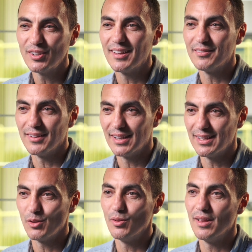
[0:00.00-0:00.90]
Que al final
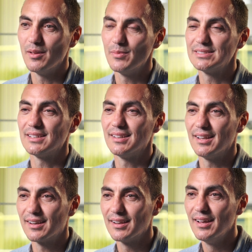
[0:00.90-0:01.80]
te ayuda además a
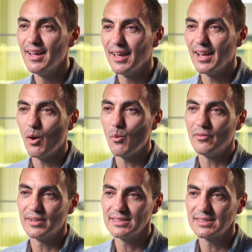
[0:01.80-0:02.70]
tener el agua
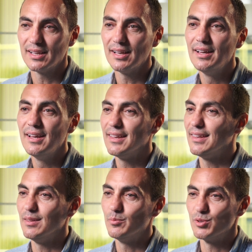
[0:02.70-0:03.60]
fresca
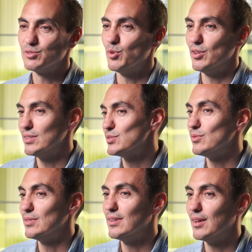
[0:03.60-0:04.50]
y pues bueno, es
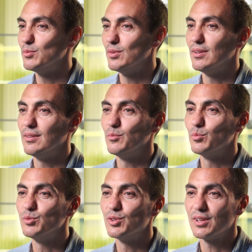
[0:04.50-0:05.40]
un,
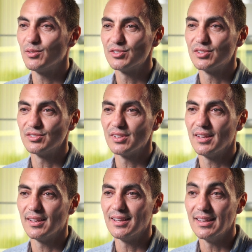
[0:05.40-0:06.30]
punto que nuestros
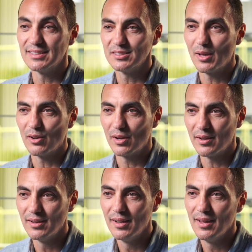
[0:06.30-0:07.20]
eh, clientes
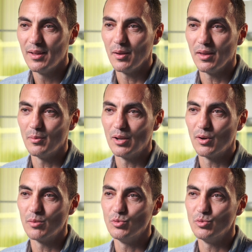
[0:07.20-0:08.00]
valoran, valoran